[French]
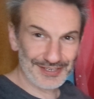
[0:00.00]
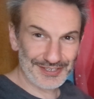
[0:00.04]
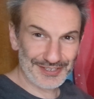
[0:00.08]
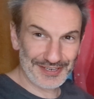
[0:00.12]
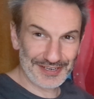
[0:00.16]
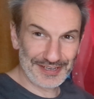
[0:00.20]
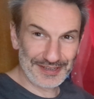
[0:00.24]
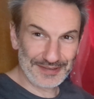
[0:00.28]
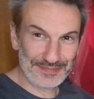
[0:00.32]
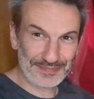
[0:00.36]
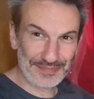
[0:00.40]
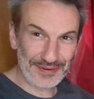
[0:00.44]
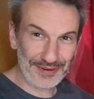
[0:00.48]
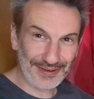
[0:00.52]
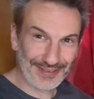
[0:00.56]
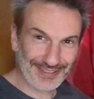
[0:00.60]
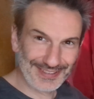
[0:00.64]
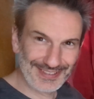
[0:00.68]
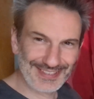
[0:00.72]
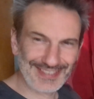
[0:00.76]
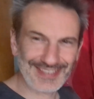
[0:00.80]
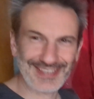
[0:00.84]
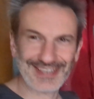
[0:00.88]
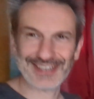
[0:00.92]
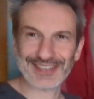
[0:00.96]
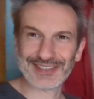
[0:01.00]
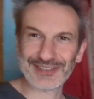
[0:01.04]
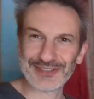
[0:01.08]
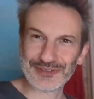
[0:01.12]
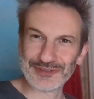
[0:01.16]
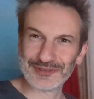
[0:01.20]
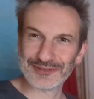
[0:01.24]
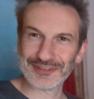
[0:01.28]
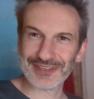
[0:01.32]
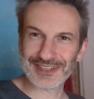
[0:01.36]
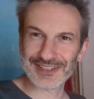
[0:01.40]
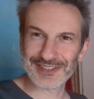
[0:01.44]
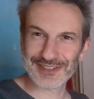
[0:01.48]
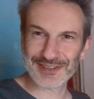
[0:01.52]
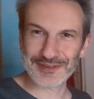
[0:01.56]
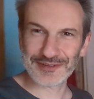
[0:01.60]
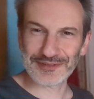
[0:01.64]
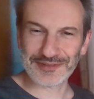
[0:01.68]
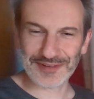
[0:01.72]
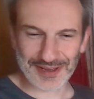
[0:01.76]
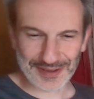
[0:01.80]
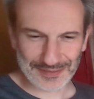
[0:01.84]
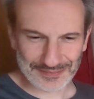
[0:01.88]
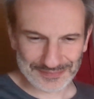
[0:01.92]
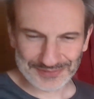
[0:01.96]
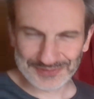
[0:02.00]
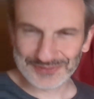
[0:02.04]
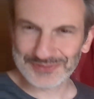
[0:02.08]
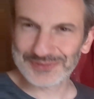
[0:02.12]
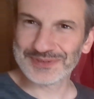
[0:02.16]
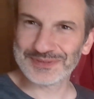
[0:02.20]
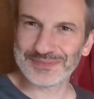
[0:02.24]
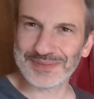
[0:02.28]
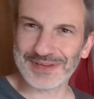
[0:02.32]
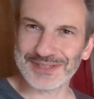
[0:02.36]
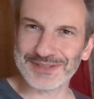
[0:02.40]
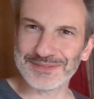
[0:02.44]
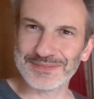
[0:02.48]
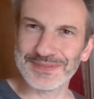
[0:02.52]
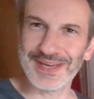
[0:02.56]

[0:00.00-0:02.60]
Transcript: j'ai une porte, elle s'ouvre, elle se ferme, tout se passe